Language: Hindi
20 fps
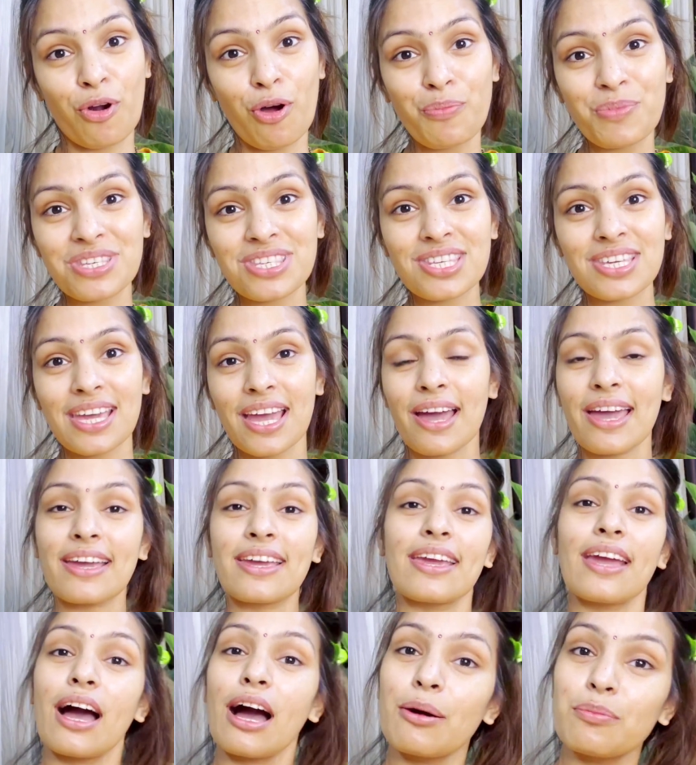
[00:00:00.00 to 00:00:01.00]
प्रॉमिस किया है
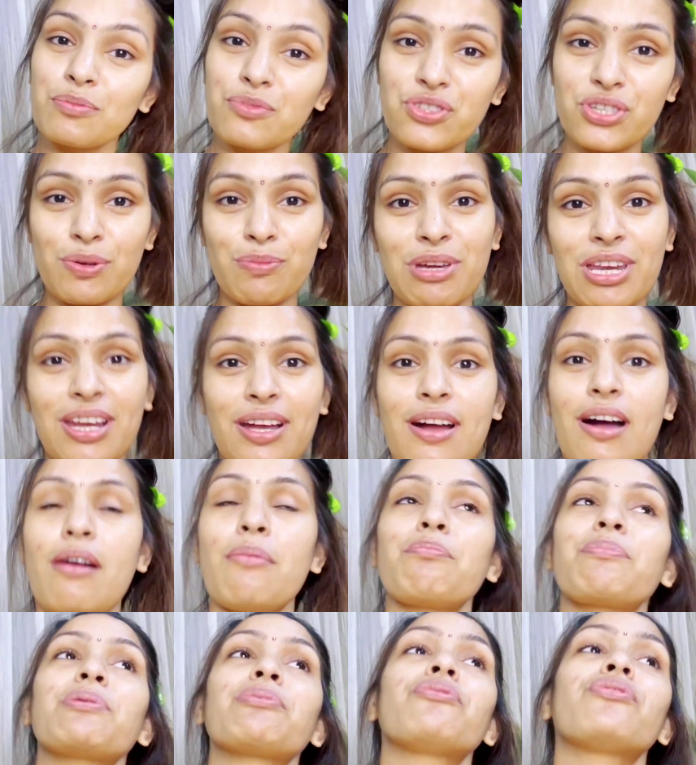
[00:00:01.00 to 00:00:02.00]
कि अब मुझे मेरे
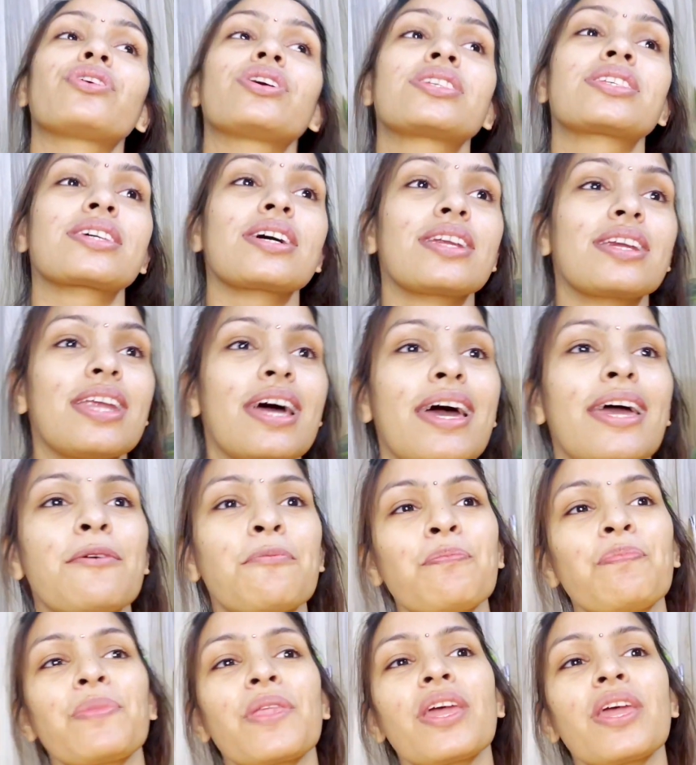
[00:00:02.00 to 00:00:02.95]
काम पे फोकस करना है